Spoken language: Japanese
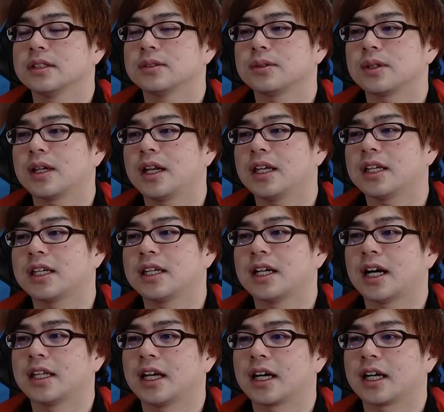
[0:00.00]
それから一気に
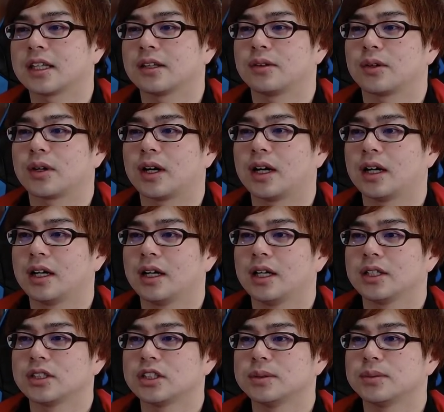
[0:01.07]
跳ね上がったというか、
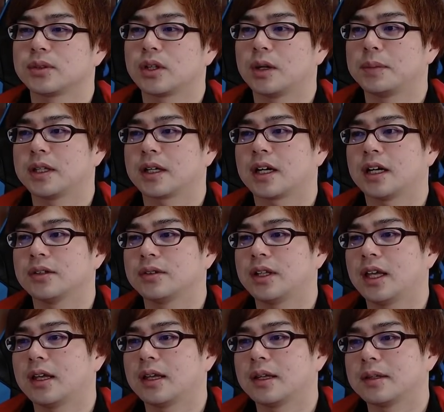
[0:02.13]
注目を浴びたカード
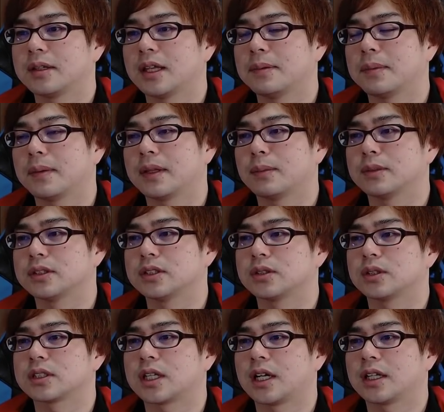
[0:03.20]
で、で、今までもずっ
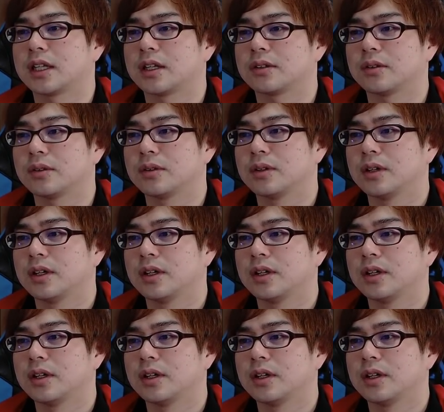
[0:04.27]
と使われてると。